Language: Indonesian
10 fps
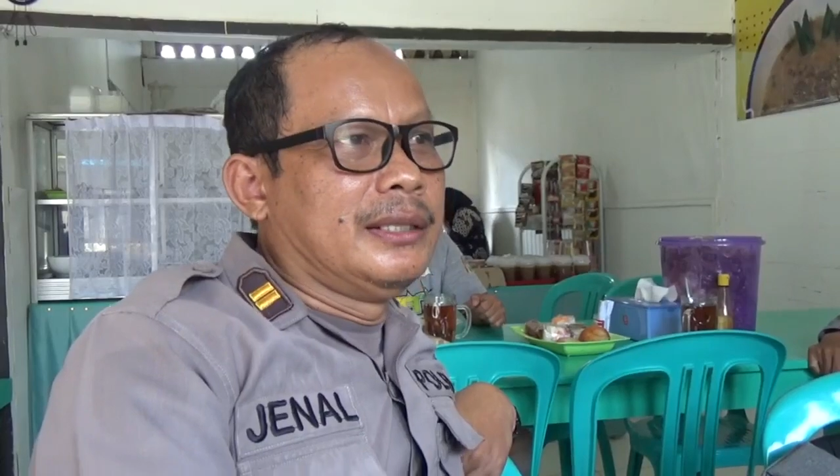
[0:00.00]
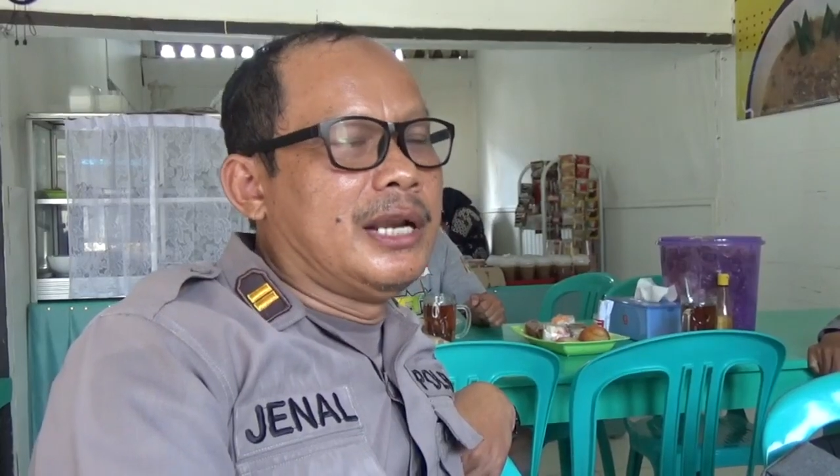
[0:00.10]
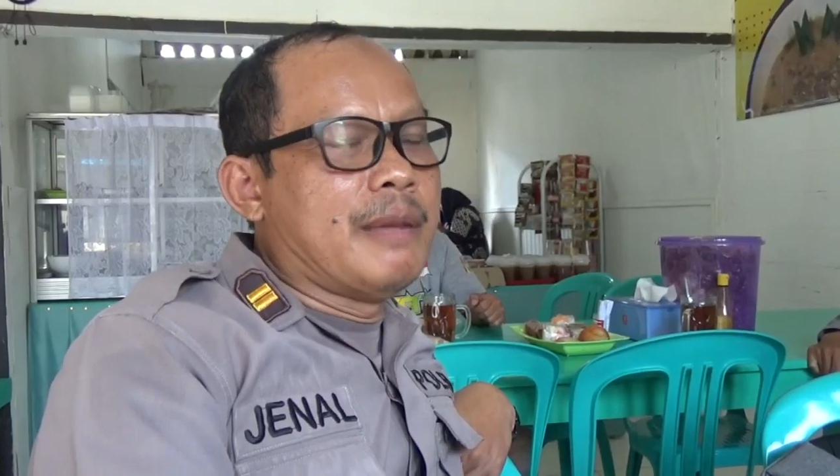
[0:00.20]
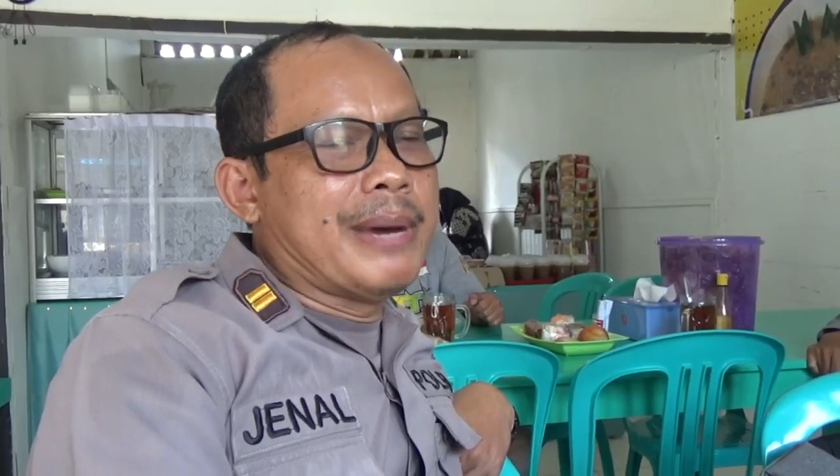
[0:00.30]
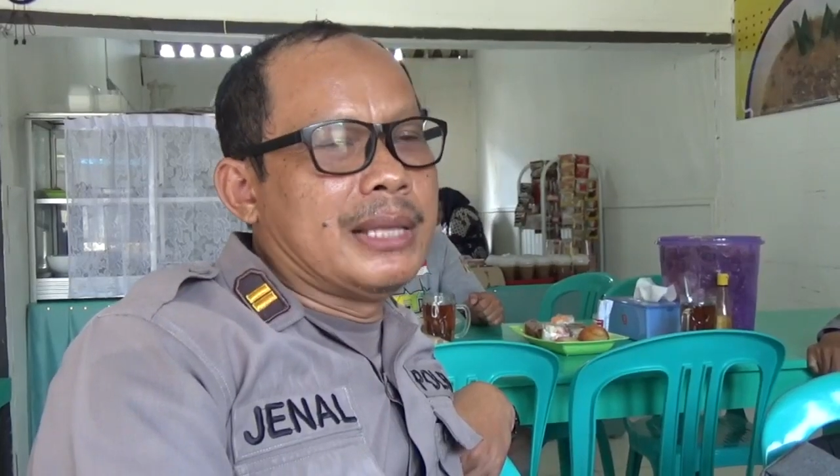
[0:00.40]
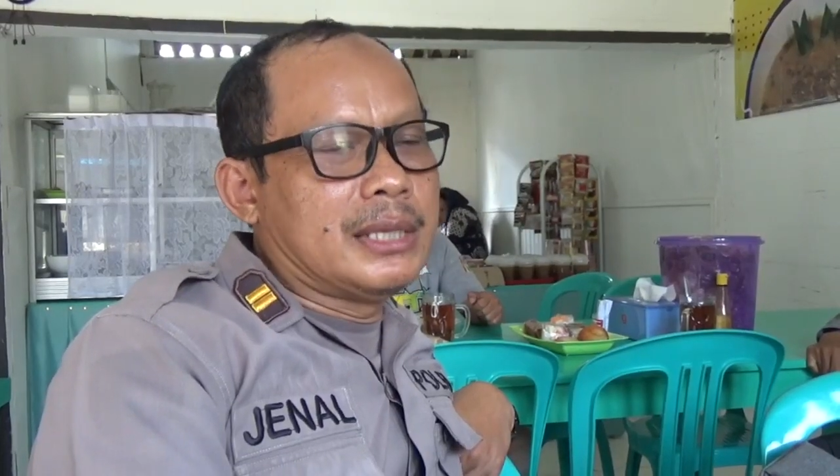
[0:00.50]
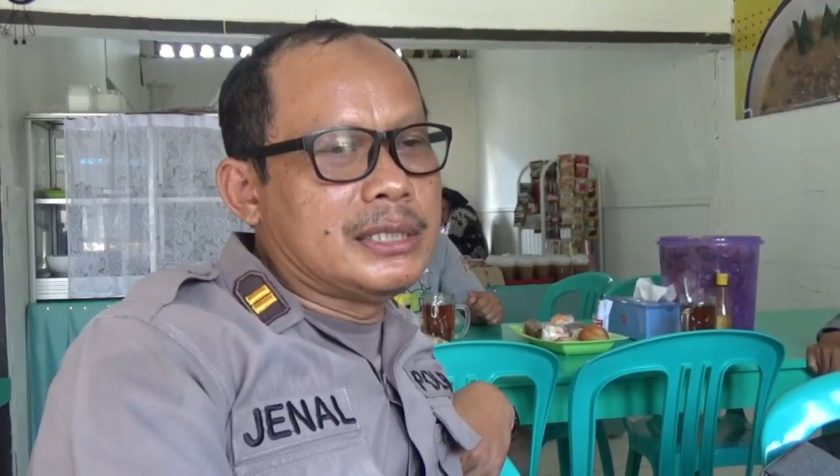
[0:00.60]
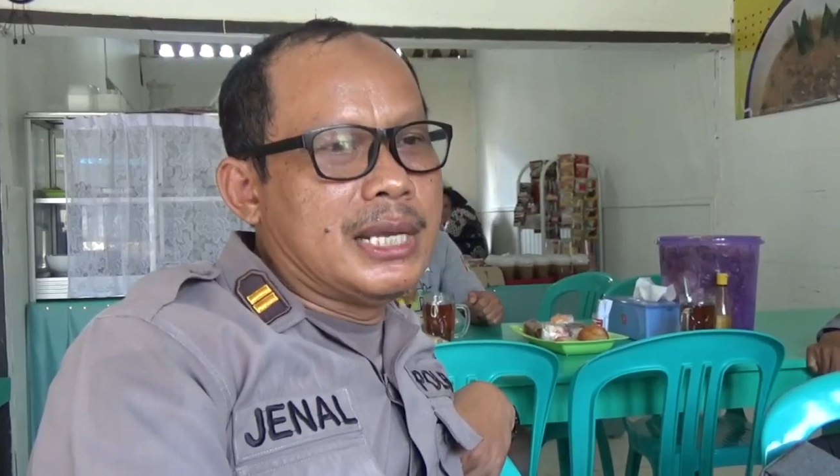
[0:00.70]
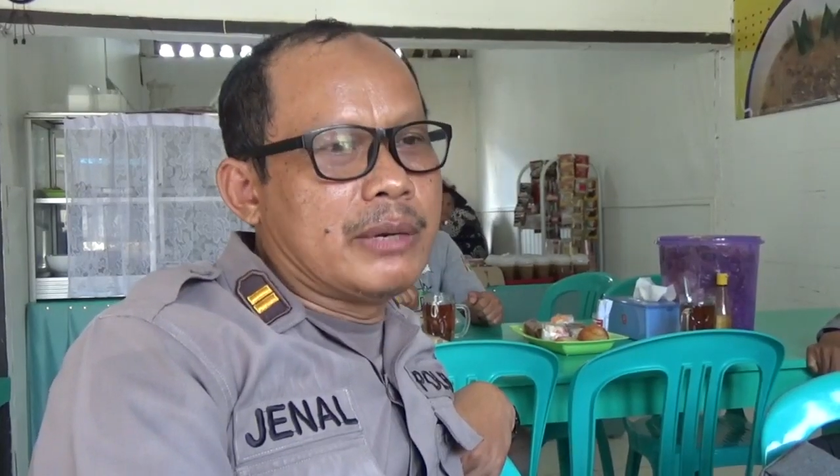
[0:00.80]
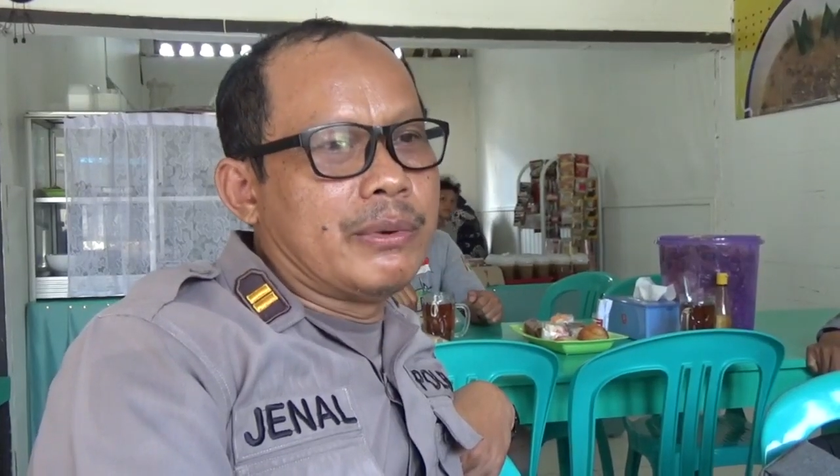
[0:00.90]
tidak
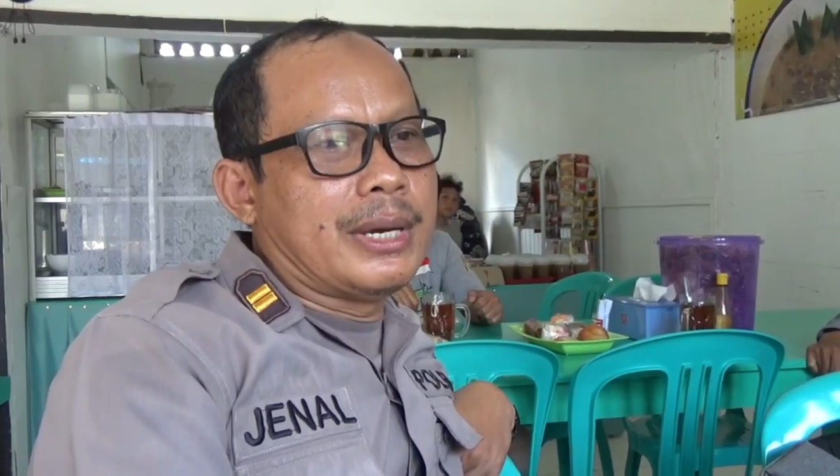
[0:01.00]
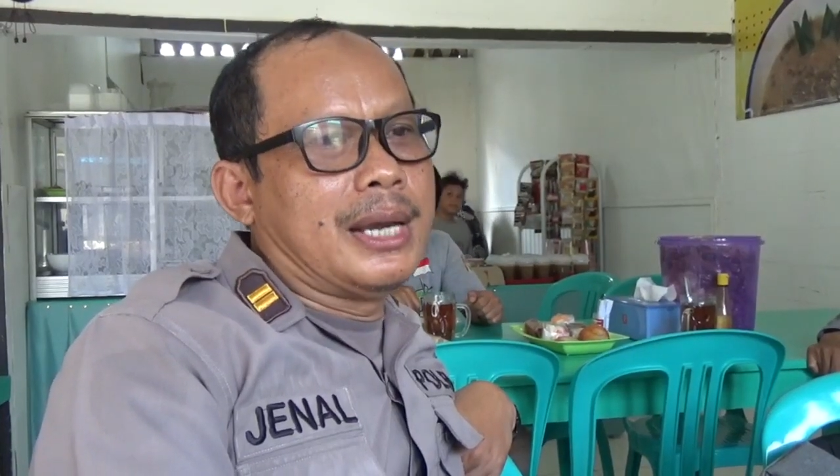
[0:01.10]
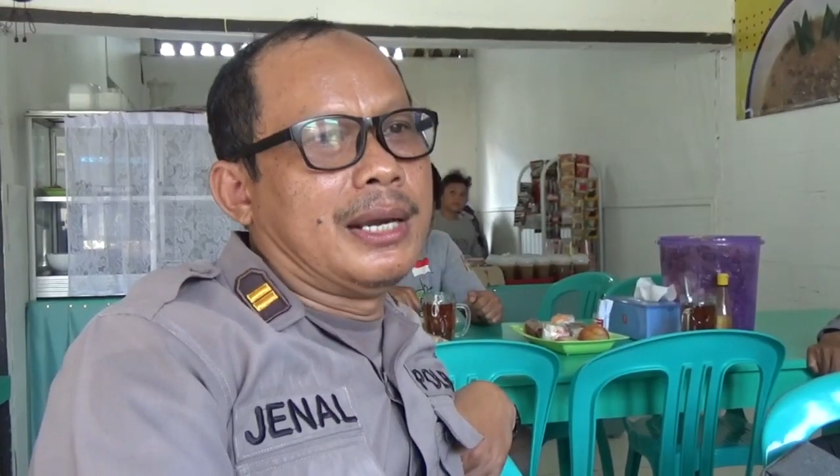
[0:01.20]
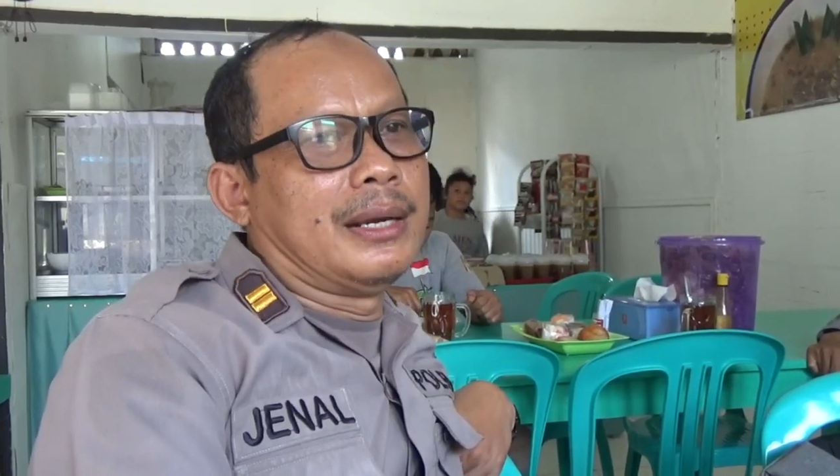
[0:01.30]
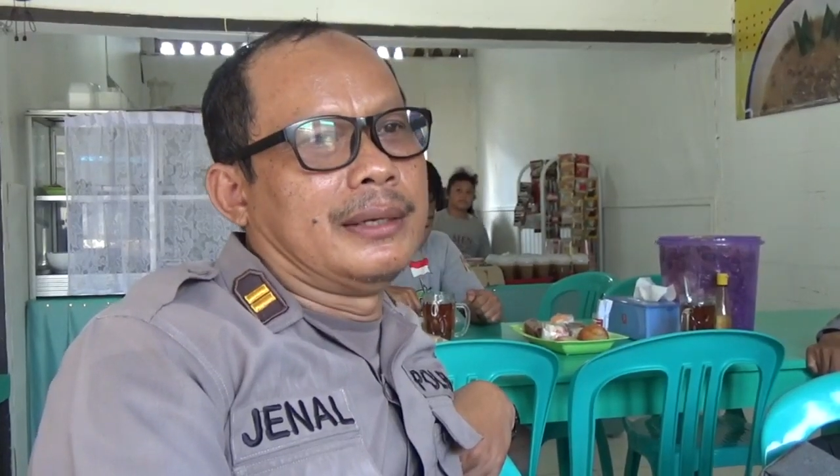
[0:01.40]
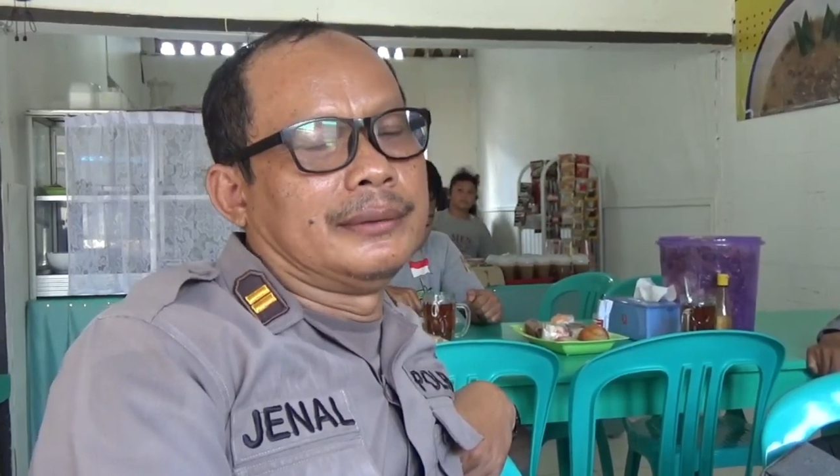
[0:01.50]
pantas dilakukan.